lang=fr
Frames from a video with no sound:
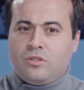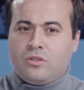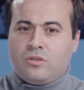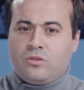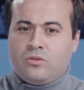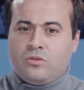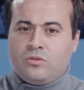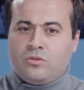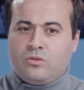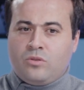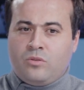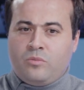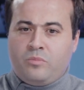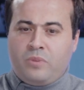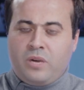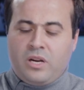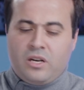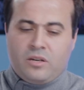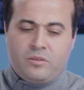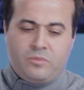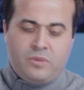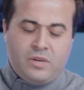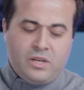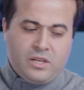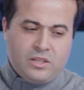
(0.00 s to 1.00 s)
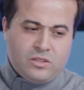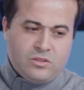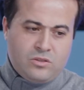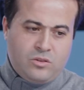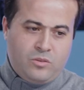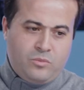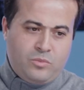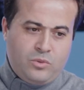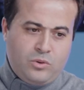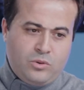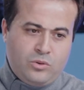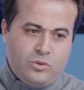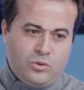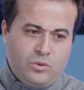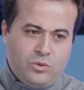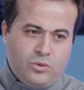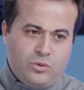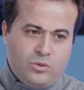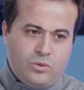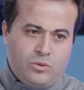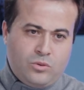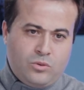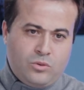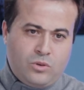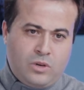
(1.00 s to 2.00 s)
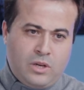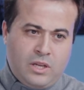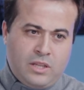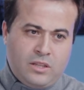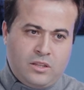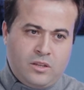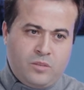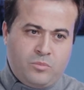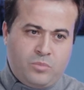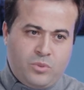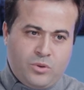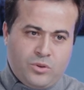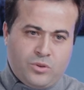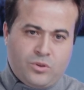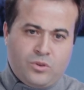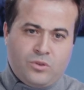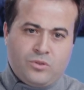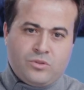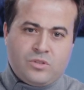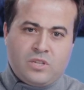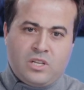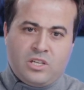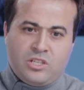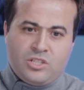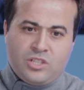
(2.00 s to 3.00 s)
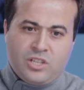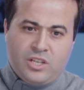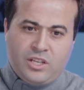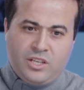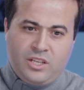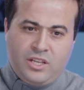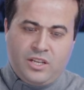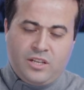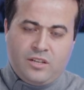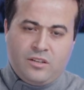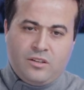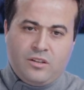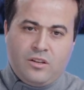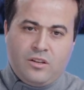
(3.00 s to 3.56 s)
Quand on parle, par exemple, de la dépendance algérienne